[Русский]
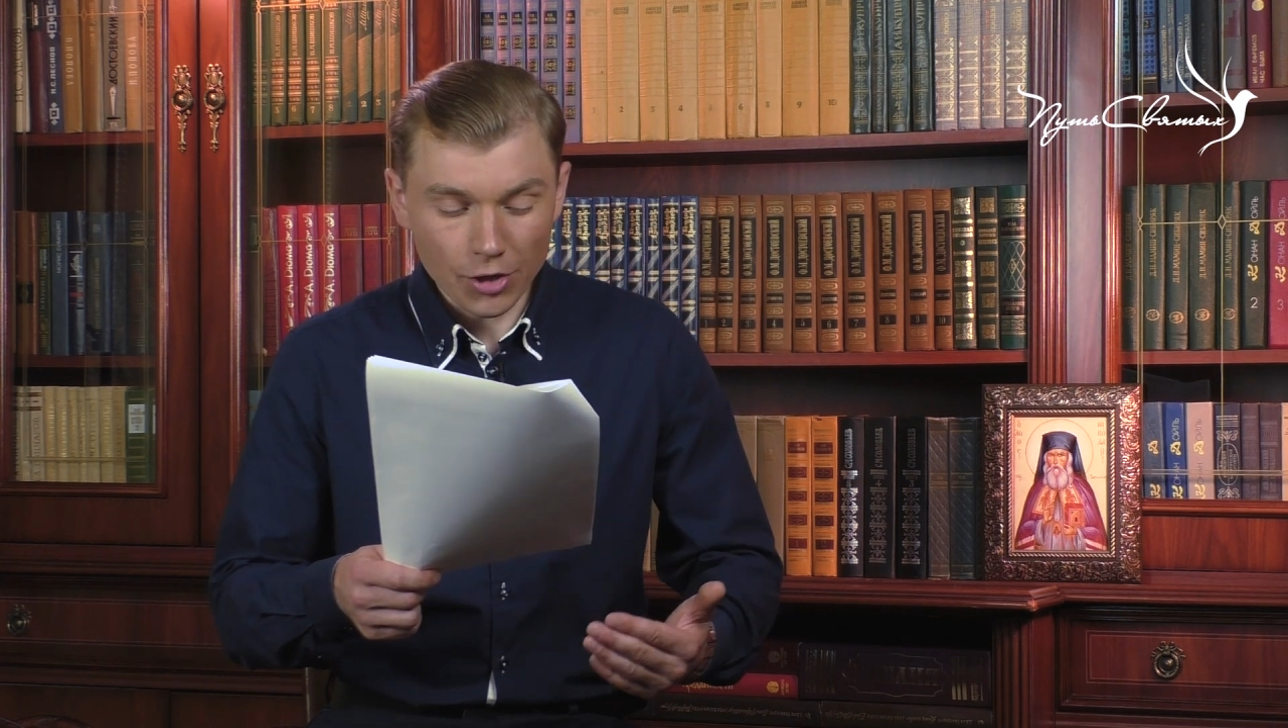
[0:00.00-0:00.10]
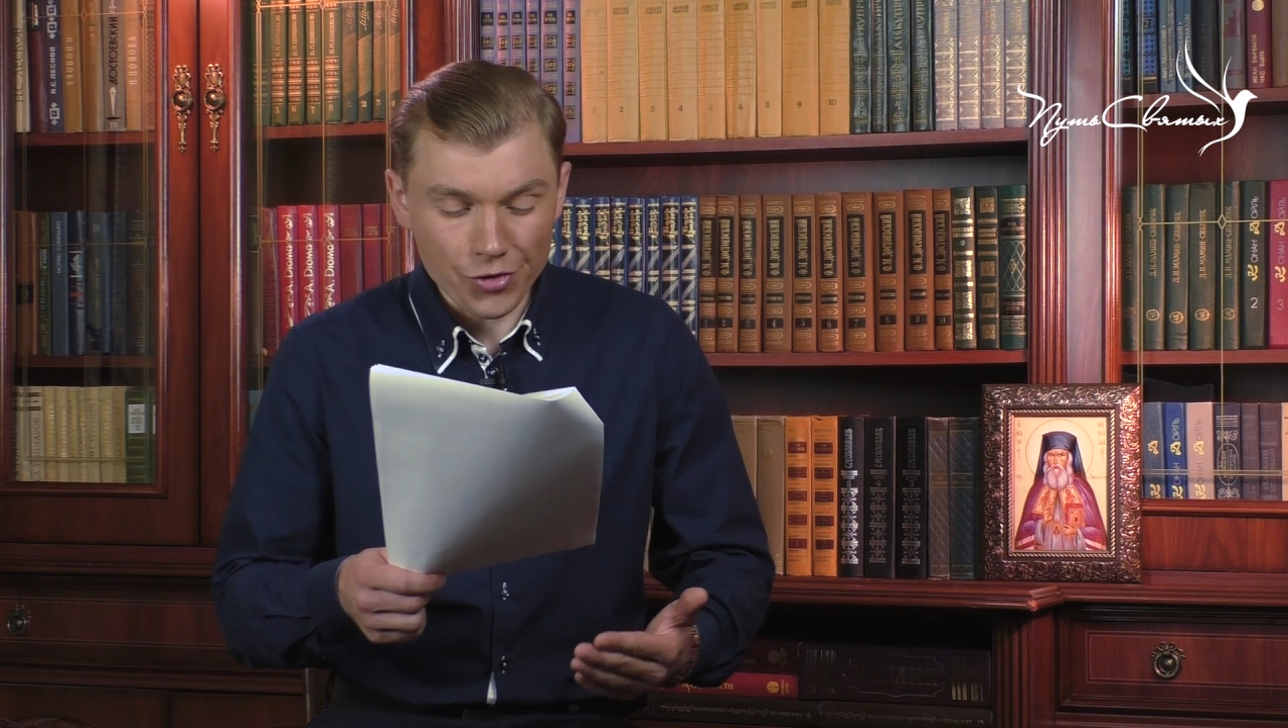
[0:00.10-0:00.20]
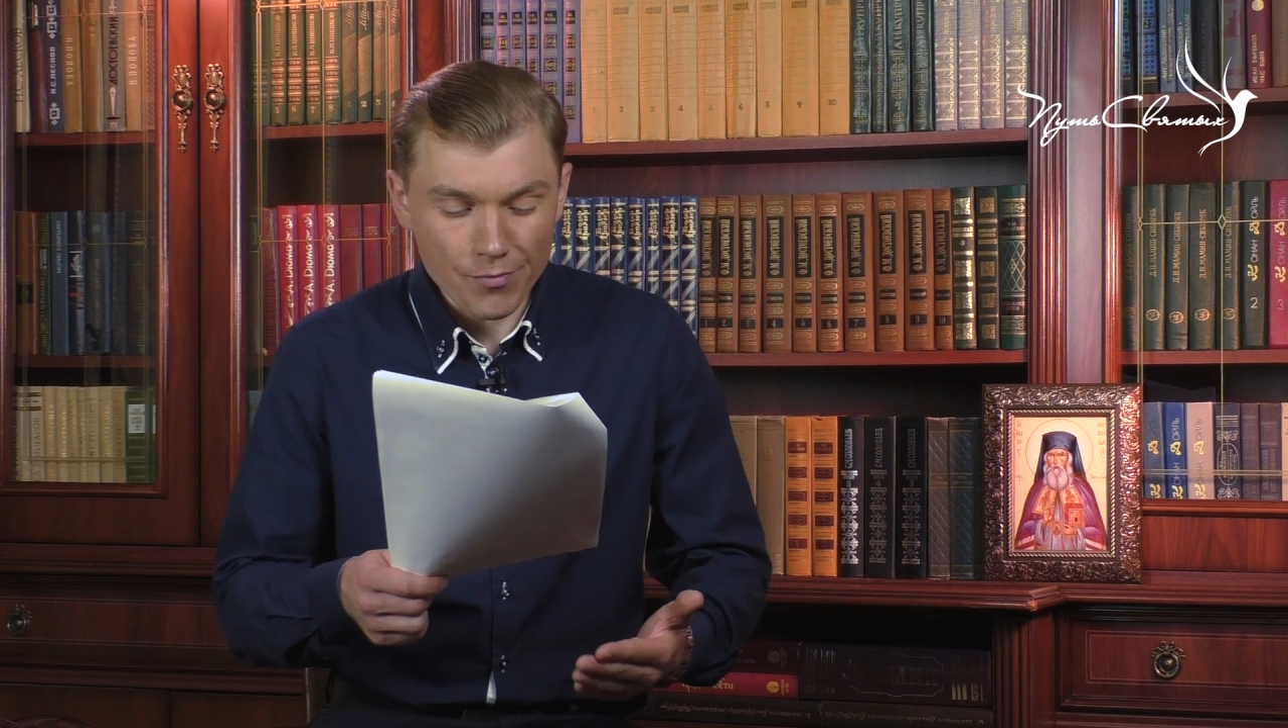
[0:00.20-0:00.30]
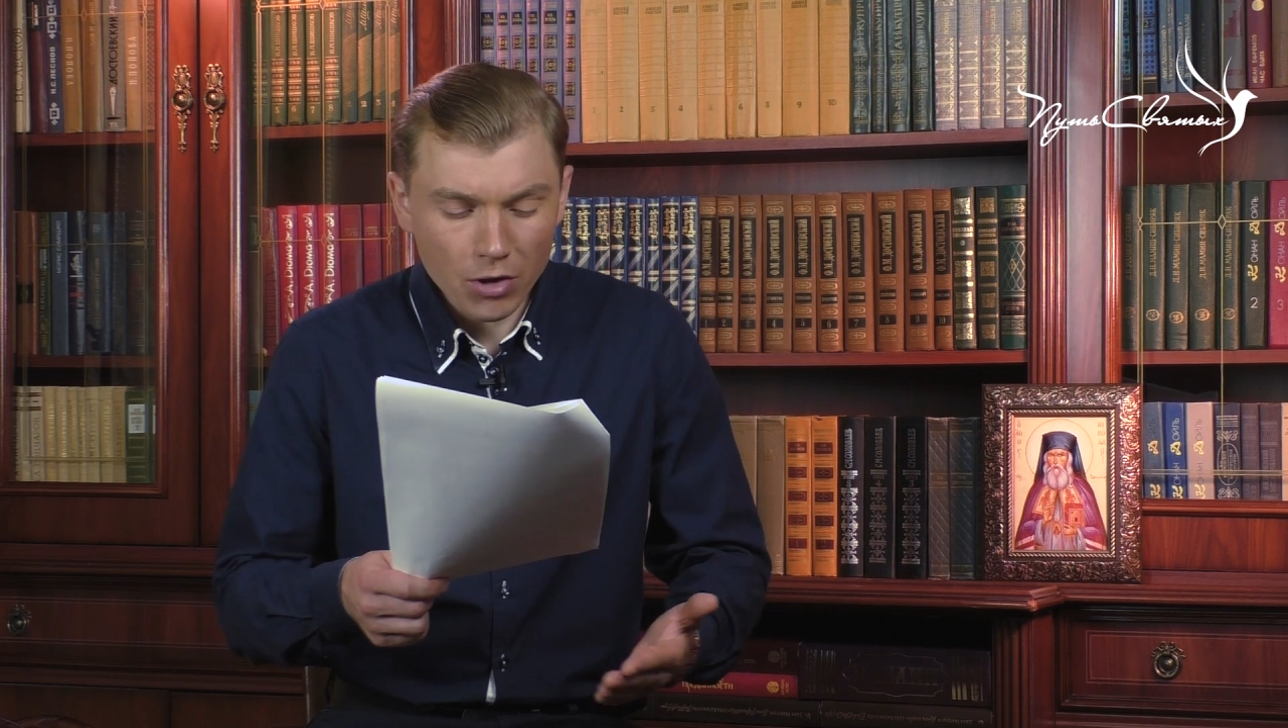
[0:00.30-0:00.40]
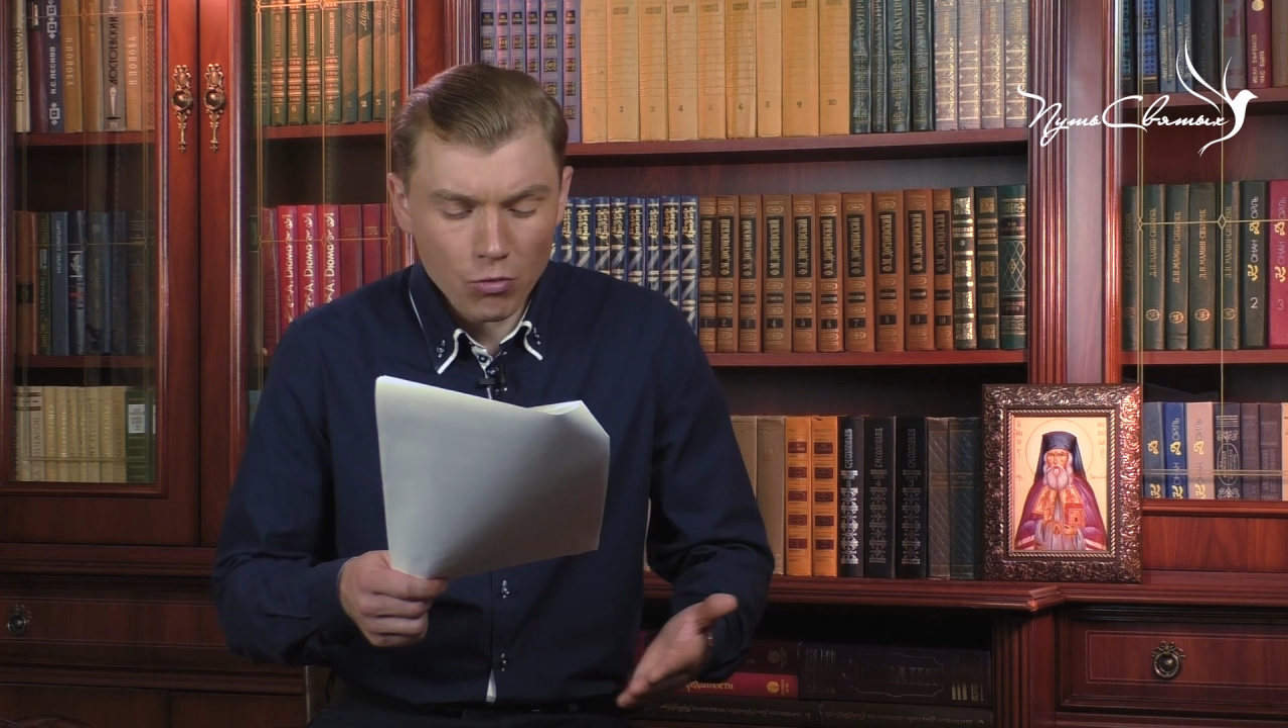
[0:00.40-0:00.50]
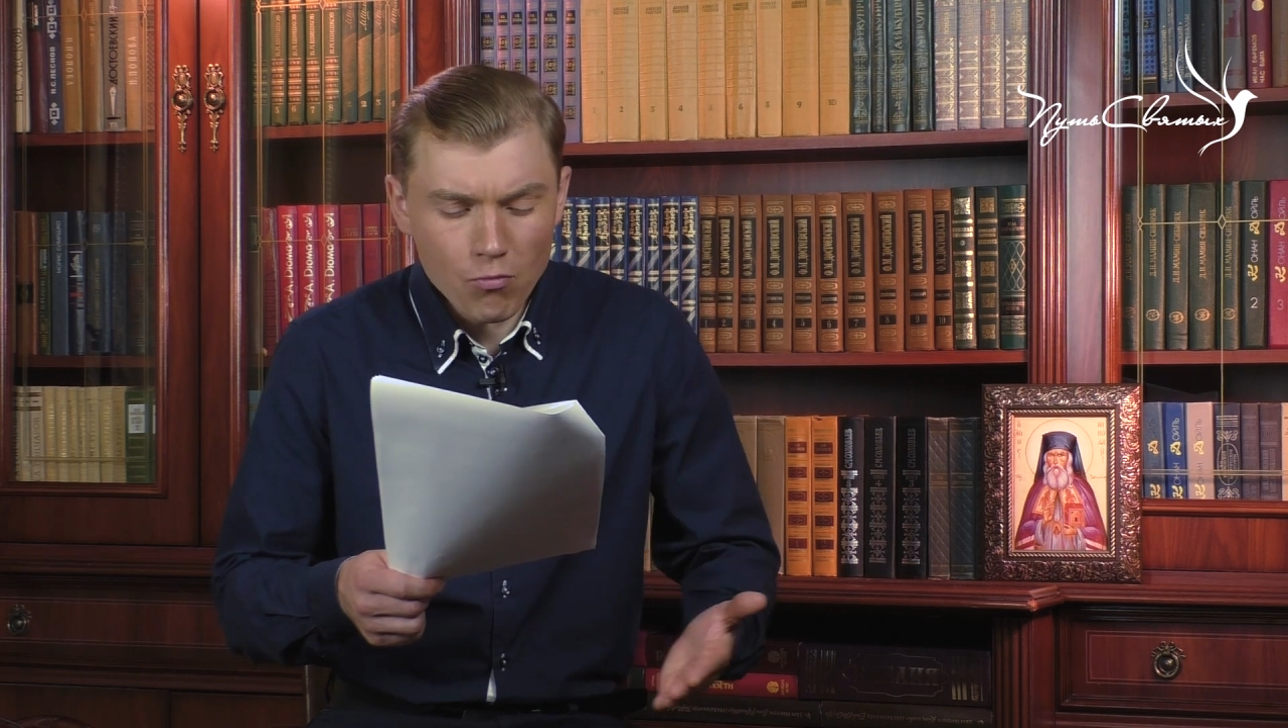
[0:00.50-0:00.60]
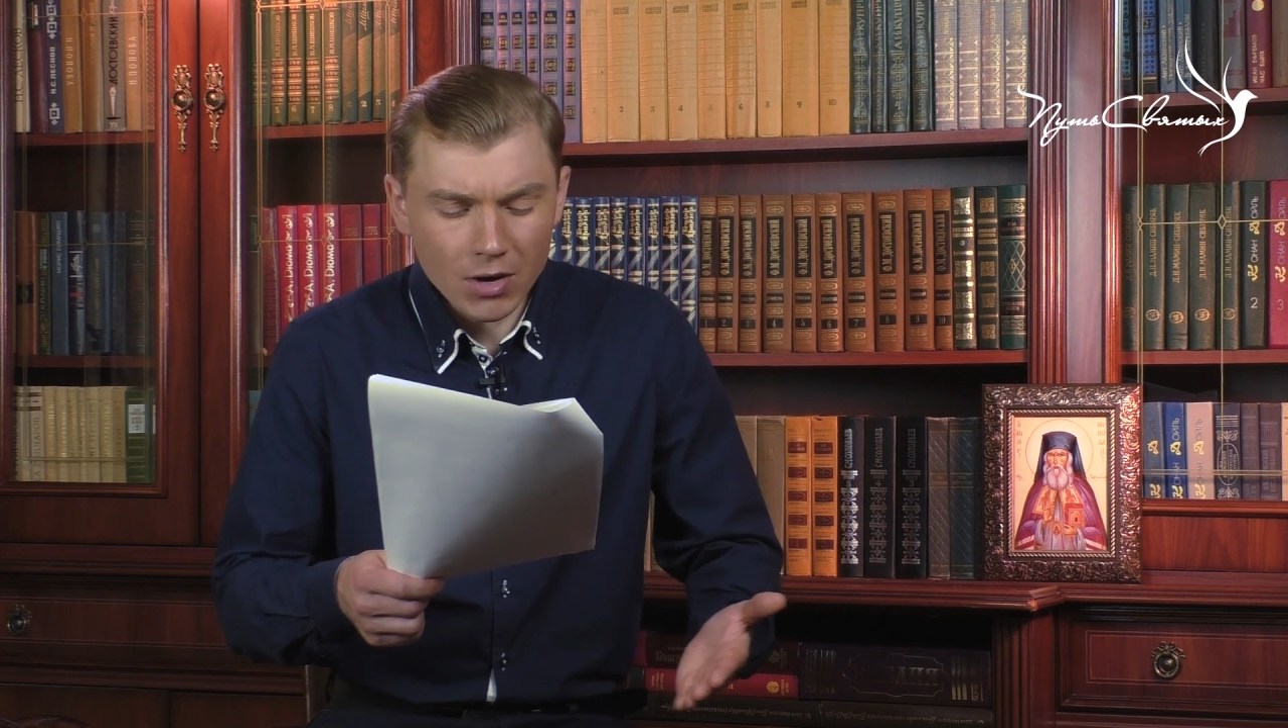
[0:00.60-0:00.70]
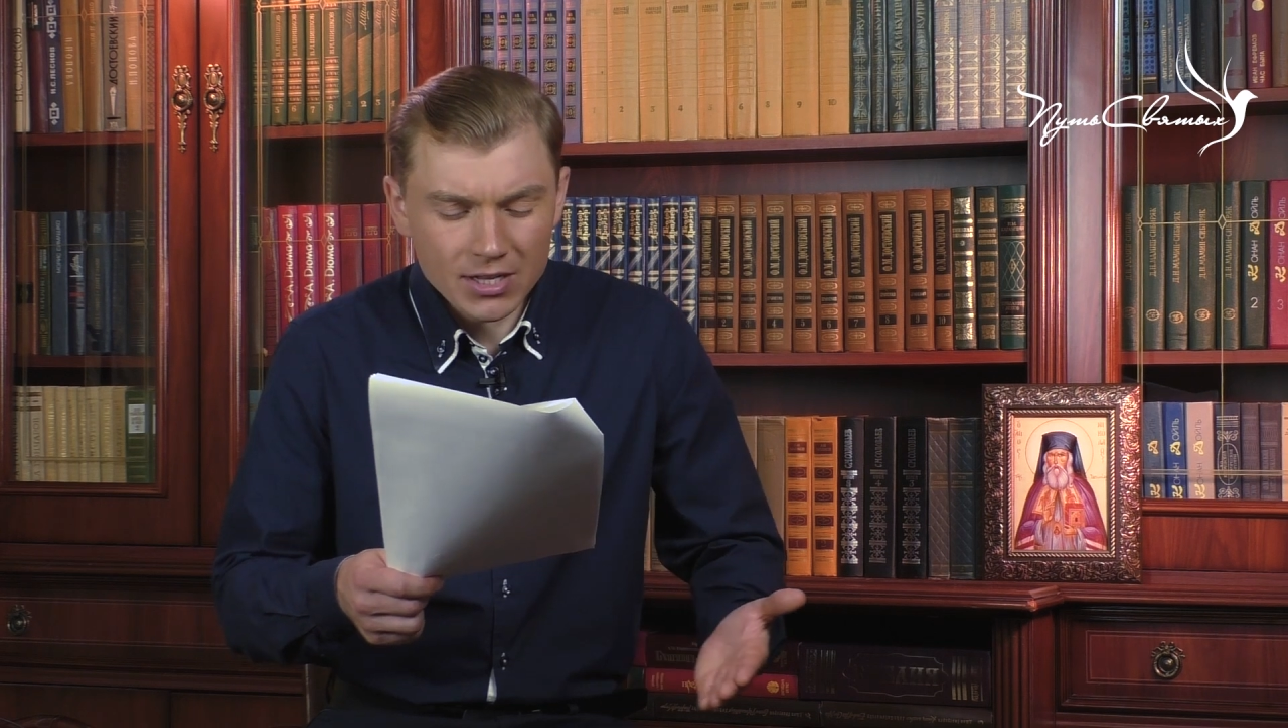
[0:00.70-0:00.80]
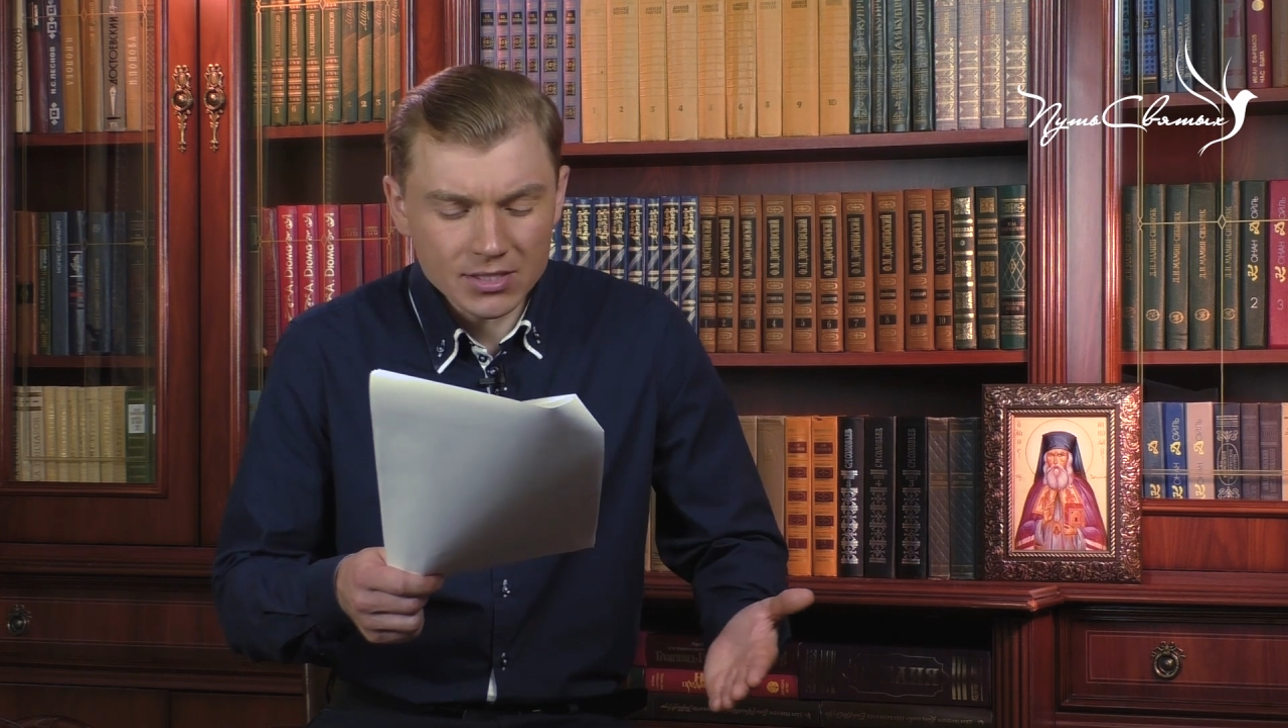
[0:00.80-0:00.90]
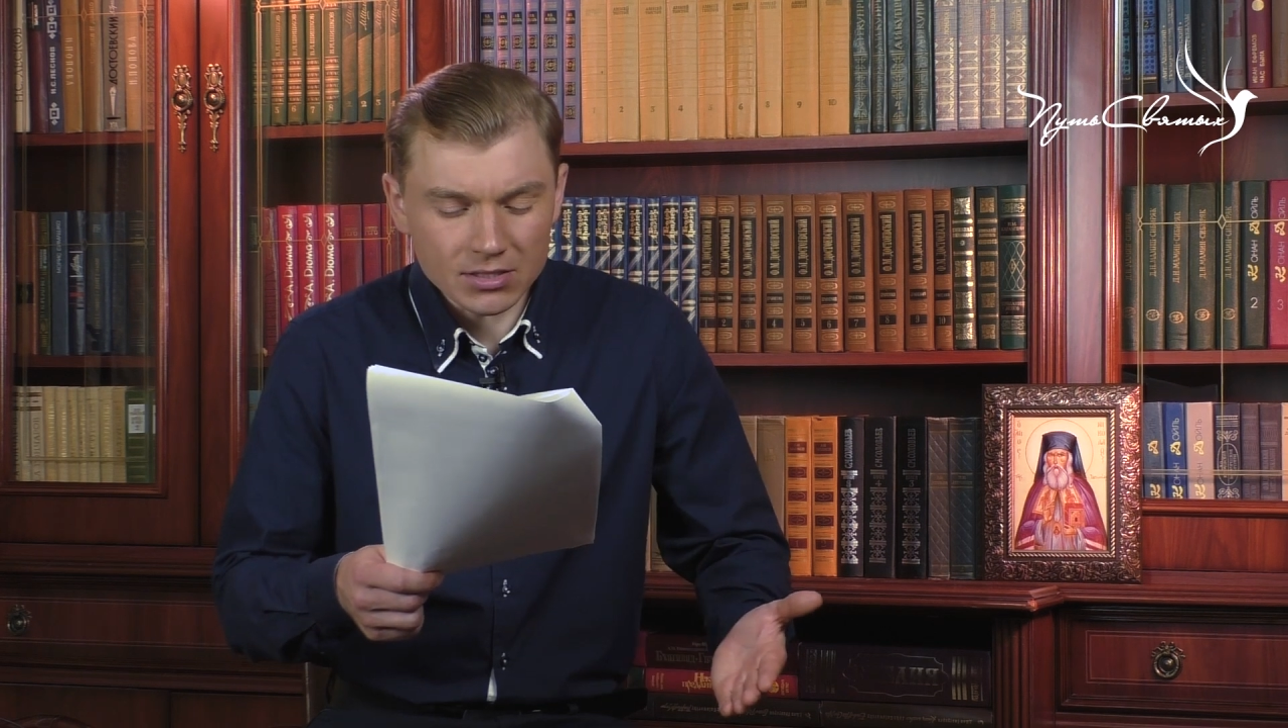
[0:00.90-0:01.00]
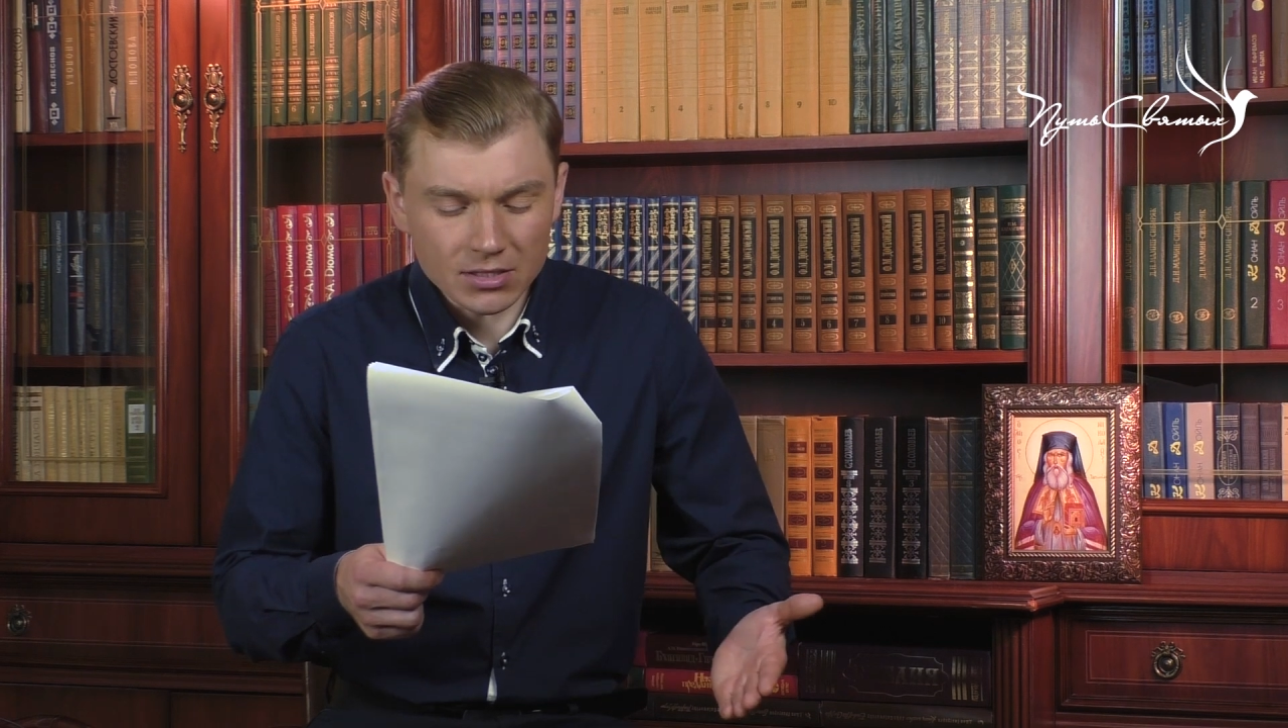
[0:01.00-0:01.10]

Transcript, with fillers: не могу молиться